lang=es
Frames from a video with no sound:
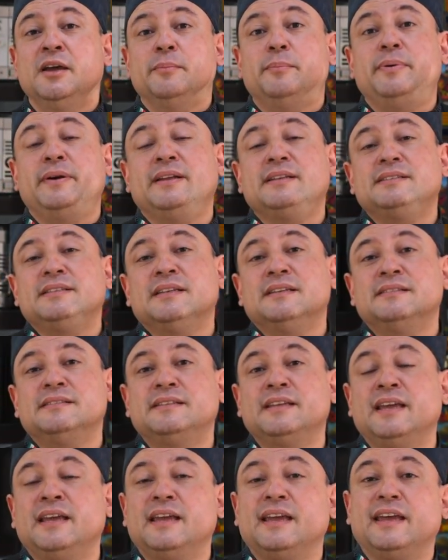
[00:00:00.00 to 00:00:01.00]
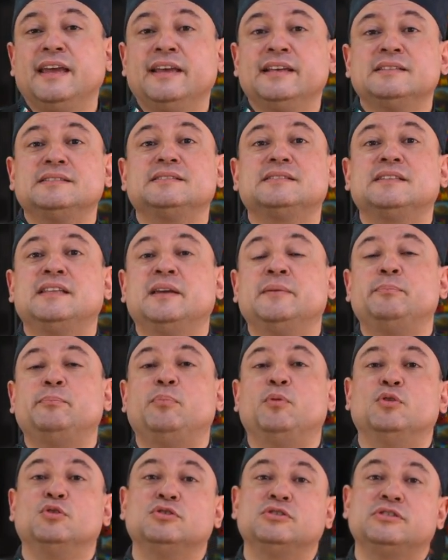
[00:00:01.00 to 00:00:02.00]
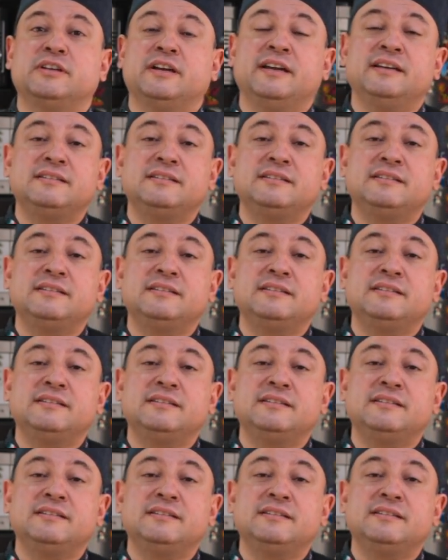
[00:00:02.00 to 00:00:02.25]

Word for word: presenté este postre,